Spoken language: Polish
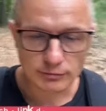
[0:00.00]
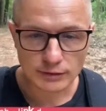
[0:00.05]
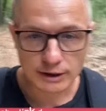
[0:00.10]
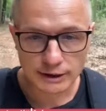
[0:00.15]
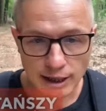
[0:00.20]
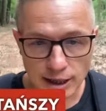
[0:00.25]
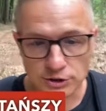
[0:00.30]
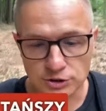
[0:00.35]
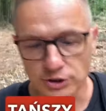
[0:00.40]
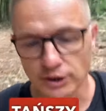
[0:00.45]

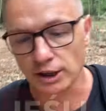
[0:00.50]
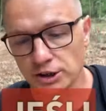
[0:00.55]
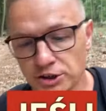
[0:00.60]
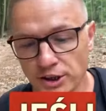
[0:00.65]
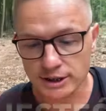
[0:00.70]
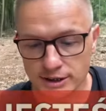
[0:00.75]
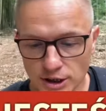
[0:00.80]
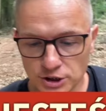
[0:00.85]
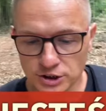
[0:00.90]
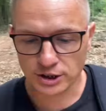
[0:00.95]
tańszy. Jeśli
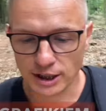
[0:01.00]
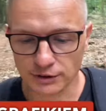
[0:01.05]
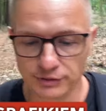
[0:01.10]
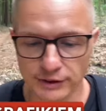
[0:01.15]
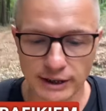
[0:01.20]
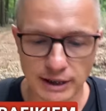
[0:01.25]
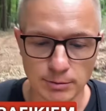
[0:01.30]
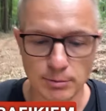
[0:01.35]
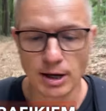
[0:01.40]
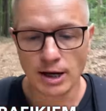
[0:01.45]
jesteś
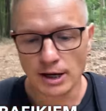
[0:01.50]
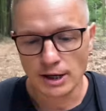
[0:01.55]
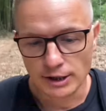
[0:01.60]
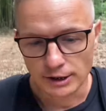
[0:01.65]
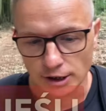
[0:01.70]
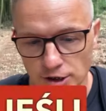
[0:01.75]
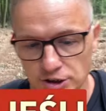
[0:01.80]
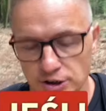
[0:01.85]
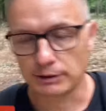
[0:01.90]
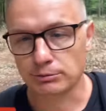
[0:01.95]
grafikiem,
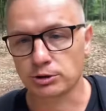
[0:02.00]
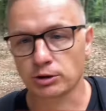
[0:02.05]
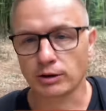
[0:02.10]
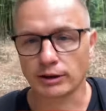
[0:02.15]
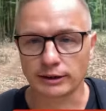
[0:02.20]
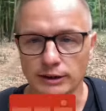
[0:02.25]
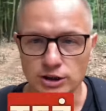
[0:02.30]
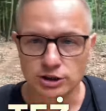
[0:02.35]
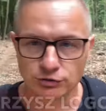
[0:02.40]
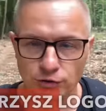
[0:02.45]
jeśli na przykład
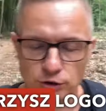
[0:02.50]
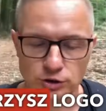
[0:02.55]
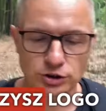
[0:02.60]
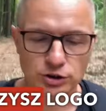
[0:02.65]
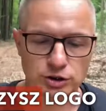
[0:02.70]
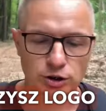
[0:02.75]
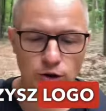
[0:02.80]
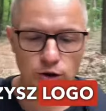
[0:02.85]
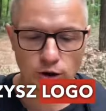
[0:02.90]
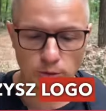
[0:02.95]
też tworzysz
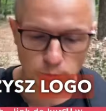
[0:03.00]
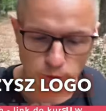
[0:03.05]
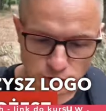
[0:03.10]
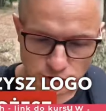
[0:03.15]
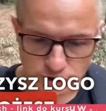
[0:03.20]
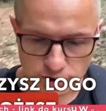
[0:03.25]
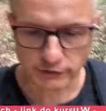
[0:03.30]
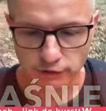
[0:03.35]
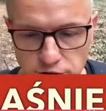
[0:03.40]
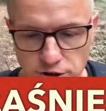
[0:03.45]
logo,
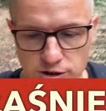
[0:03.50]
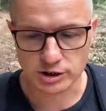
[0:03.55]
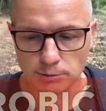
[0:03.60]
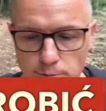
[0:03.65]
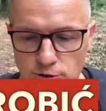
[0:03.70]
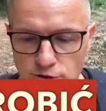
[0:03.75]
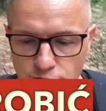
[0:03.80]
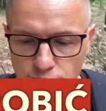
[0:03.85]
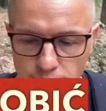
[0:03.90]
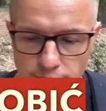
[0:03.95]
możesz właśnie
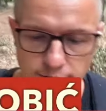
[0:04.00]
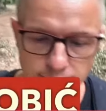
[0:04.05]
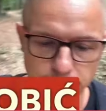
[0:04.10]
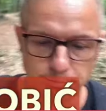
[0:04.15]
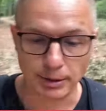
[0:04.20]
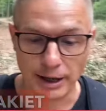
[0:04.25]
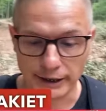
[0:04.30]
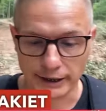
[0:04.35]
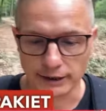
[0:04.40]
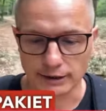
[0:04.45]
zrobić e,
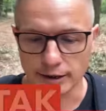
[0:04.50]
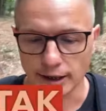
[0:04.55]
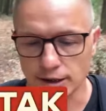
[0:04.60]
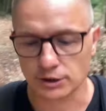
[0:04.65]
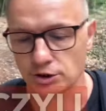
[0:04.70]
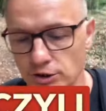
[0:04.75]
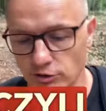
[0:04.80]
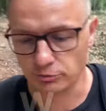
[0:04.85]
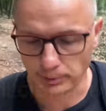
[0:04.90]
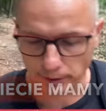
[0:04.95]
pakiet, tak?
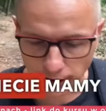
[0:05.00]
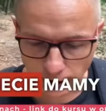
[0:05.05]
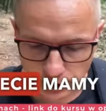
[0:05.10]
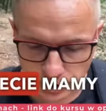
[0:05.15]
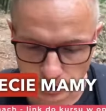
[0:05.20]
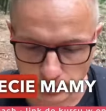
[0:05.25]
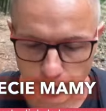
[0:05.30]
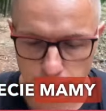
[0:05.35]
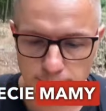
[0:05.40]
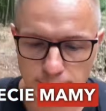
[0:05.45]
Czyli w
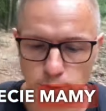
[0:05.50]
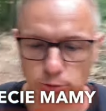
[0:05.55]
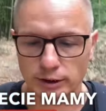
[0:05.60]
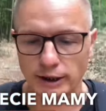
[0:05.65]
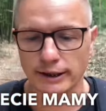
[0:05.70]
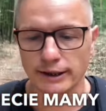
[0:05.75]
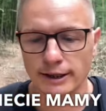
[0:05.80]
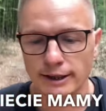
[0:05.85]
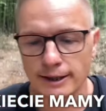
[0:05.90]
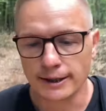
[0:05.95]
pakiecie mamy
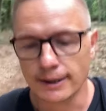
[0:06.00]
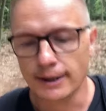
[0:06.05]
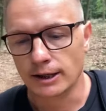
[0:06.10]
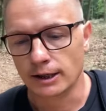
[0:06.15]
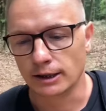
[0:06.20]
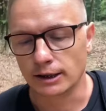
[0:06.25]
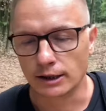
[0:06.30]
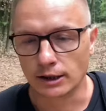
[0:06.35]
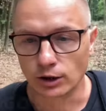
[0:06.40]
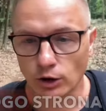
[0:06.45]
tutaj
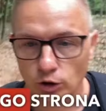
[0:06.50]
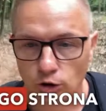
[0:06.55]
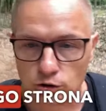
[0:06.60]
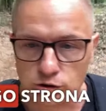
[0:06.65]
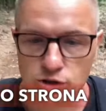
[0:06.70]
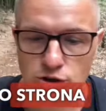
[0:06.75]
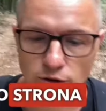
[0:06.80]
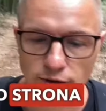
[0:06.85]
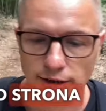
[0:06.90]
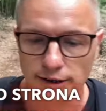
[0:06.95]
e, logo,
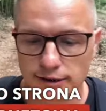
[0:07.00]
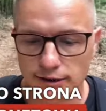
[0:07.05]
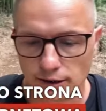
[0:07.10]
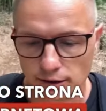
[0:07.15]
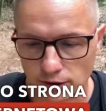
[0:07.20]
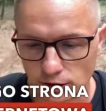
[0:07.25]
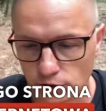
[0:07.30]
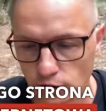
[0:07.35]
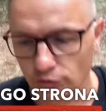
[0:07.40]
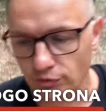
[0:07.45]
strona
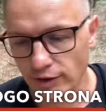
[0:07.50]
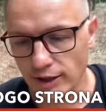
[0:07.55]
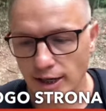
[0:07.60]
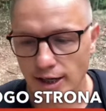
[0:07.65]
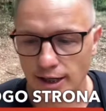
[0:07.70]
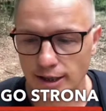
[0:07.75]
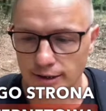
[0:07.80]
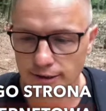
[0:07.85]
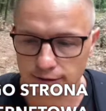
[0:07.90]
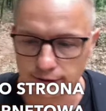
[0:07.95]

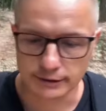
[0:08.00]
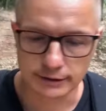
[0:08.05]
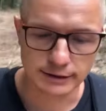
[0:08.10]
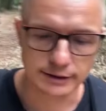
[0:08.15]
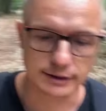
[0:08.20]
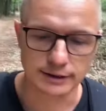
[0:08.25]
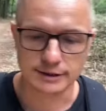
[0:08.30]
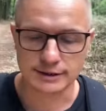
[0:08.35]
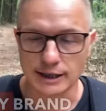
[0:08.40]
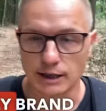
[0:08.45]
internetowa,
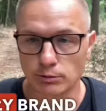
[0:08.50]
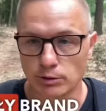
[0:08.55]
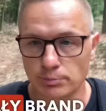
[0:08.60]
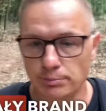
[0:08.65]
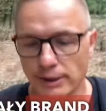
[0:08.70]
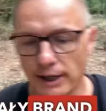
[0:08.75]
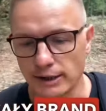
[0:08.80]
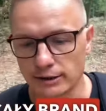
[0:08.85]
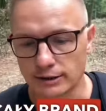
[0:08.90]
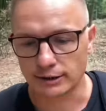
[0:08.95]
e, cały
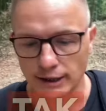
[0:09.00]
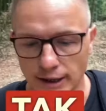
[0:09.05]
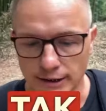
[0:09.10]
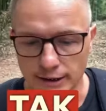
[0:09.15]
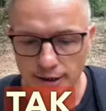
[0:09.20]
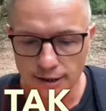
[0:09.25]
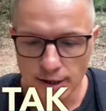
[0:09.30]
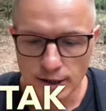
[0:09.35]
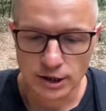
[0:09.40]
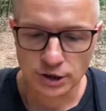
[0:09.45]
brand, tak?
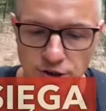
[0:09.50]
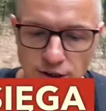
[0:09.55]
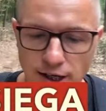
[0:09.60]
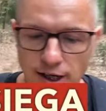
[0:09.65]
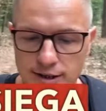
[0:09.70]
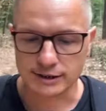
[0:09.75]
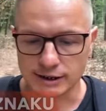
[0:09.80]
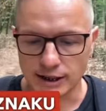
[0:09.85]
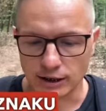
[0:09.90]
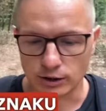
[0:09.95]

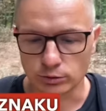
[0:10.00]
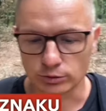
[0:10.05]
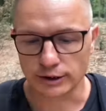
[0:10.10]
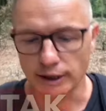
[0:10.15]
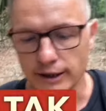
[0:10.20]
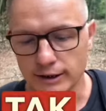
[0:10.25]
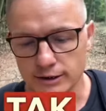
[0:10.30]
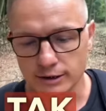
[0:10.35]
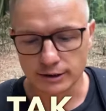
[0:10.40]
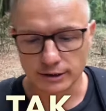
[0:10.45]
Księga znaku,
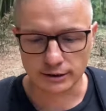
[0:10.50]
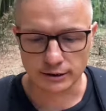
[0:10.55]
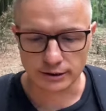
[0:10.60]
tak?